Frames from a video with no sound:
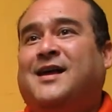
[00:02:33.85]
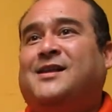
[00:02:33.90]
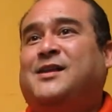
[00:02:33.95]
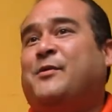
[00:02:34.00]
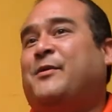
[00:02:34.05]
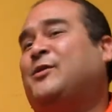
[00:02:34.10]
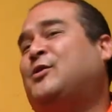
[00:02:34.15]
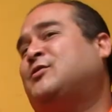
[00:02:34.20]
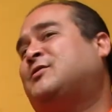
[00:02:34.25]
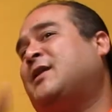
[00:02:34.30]

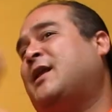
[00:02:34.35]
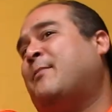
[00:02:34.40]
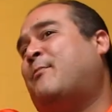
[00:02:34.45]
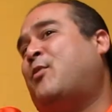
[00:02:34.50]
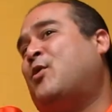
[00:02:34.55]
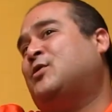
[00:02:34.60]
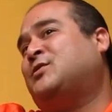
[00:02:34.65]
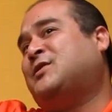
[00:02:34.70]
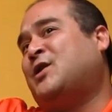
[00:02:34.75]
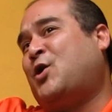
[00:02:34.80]
llevándose la
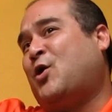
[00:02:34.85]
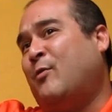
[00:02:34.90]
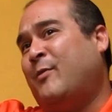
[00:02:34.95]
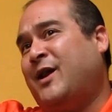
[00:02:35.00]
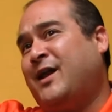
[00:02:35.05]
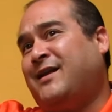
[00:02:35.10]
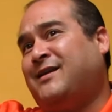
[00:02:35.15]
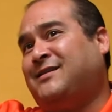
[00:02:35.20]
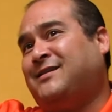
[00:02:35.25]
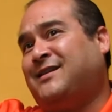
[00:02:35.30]
esposa a
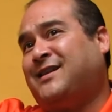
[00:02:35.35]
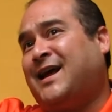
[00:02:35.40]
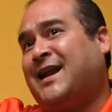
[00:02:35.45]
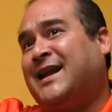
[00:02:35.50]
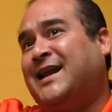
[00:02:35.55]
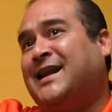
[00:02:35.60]
comer galletitas